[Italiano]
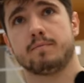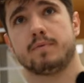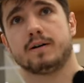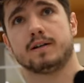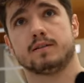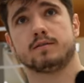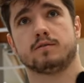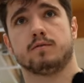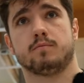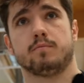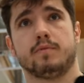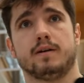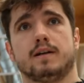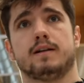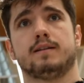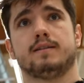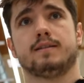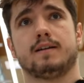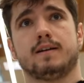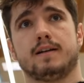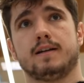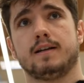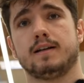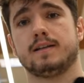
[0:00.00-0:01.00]
parto per
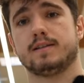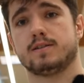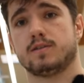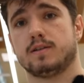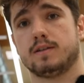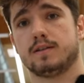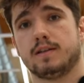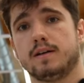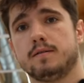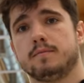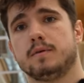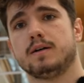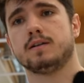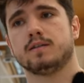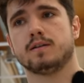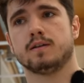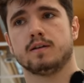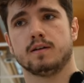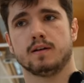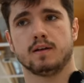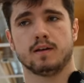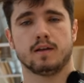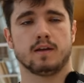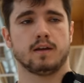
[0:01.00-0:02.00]
andare all'isola d'Elba
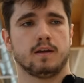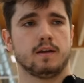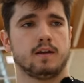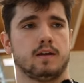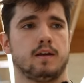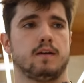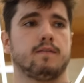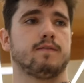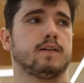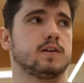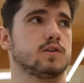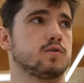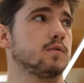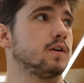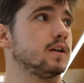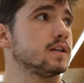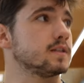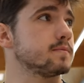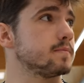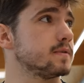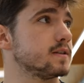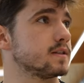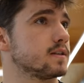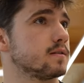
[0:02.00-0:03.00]
e faccio qua la
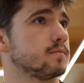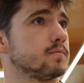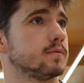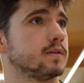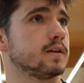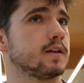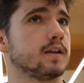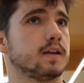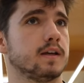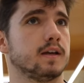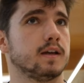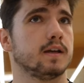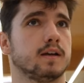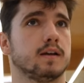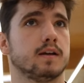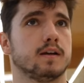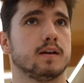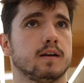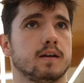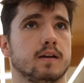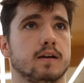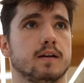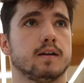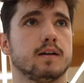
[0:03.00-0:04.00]
spesa
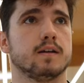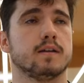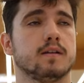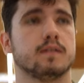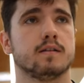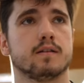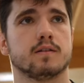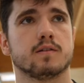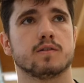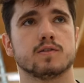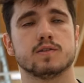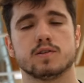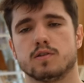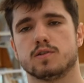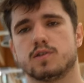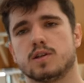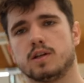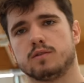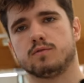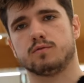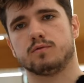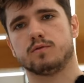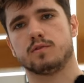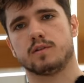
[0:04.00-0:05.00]
perché così ho
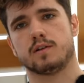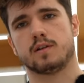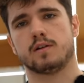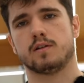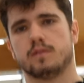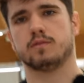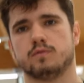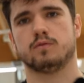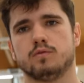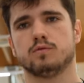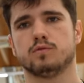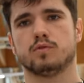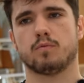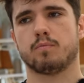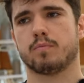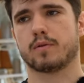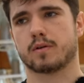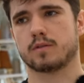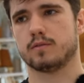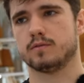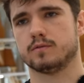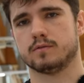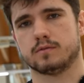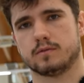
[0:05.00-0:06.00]
già tutto, tutto
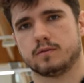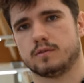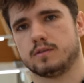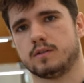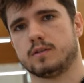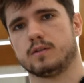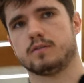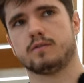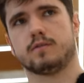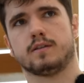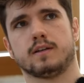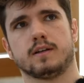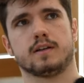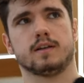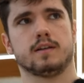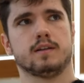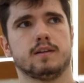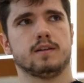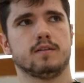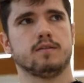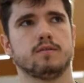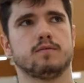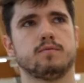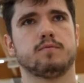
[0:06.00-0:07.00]
pronto, no? non è
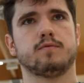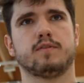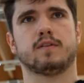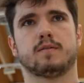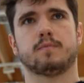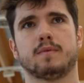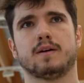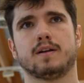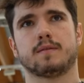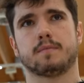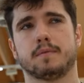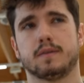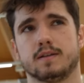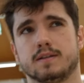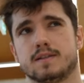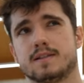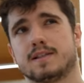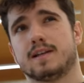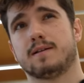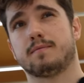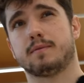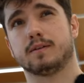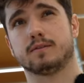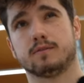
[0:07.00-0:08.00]
che devo fermarmi
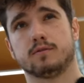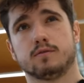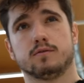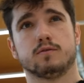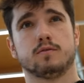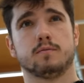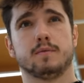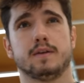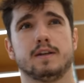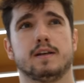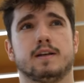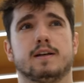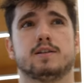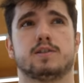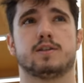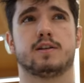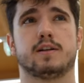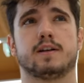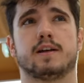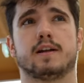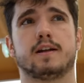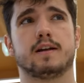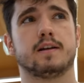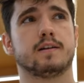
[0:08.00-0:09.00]
sabato o domenica a
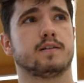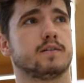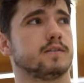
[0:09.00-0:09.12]
cercare le